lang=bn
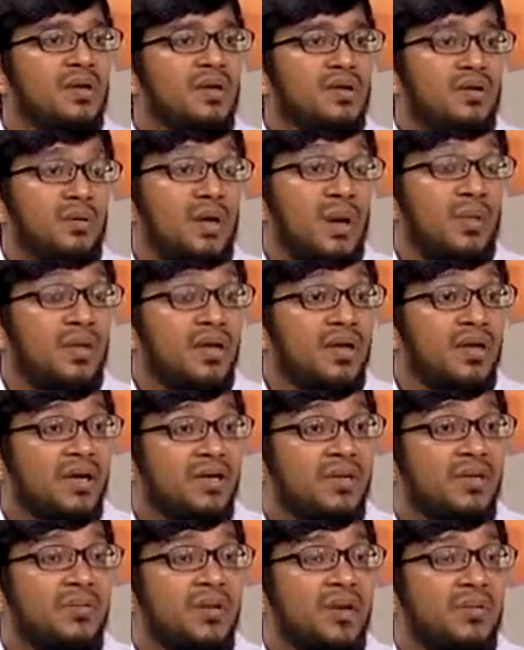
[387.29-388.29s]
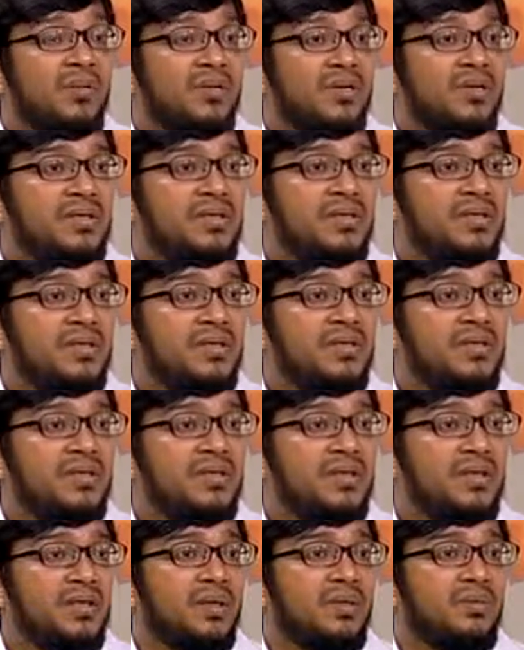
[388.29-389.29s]
যেমন আমেরিকাতে ওরা পেয়েছে
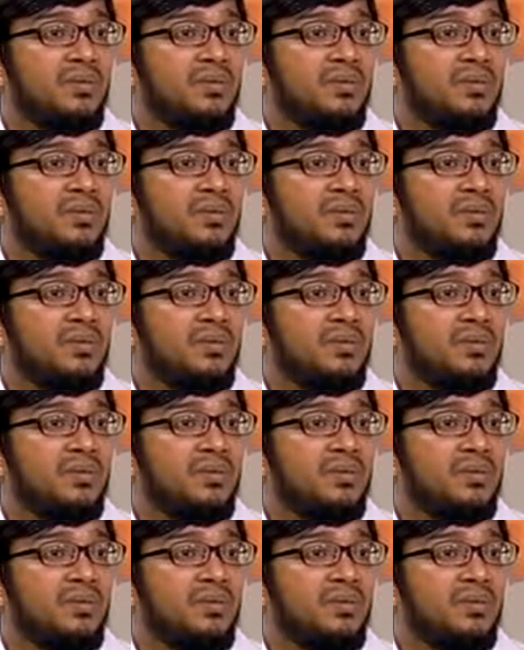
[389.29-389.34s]
যে